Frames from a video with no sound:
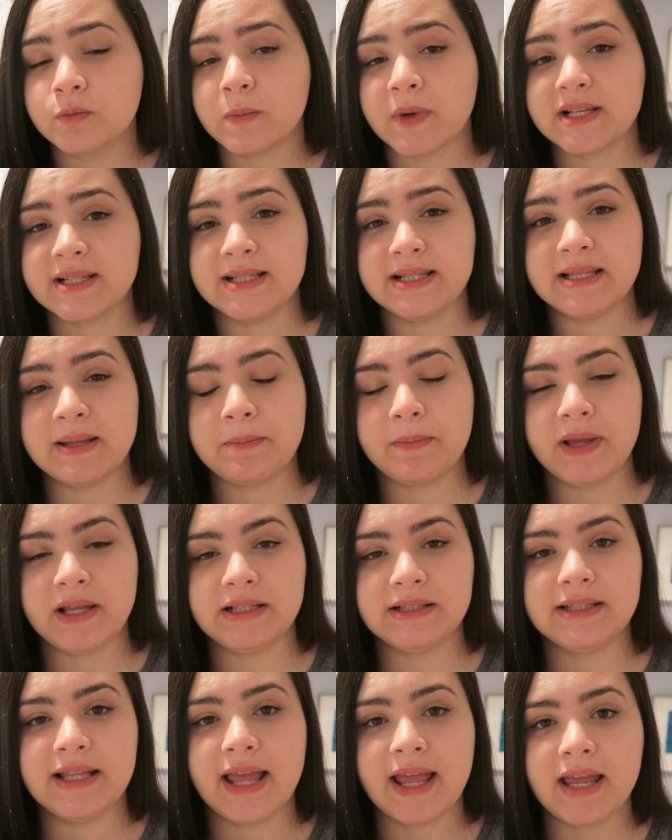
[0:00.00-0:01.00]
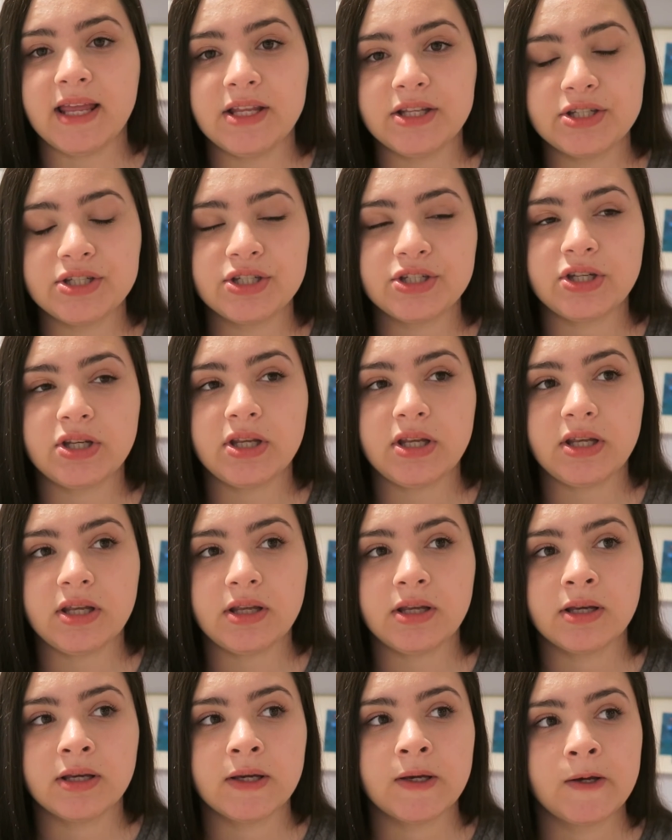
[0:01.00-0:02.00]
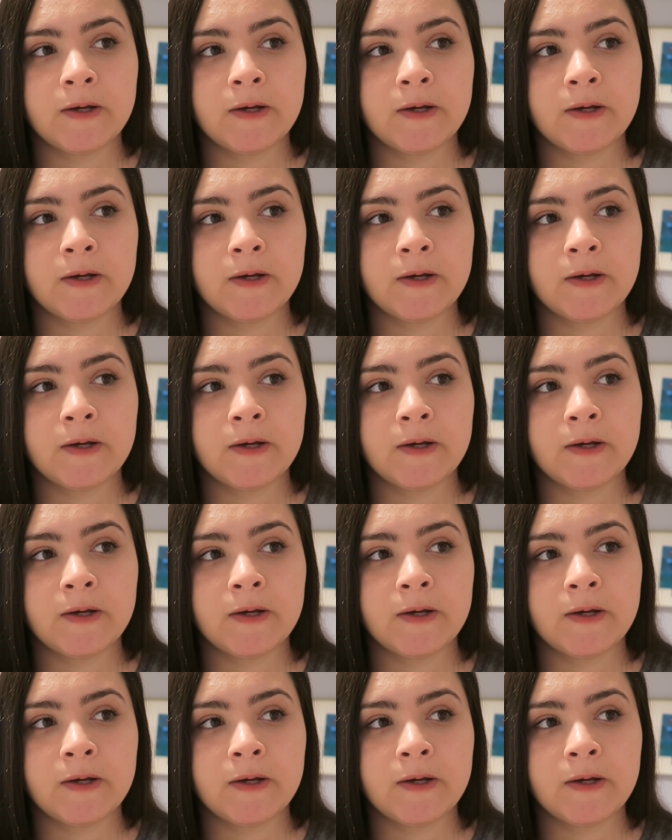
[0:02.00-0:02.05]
mais independente,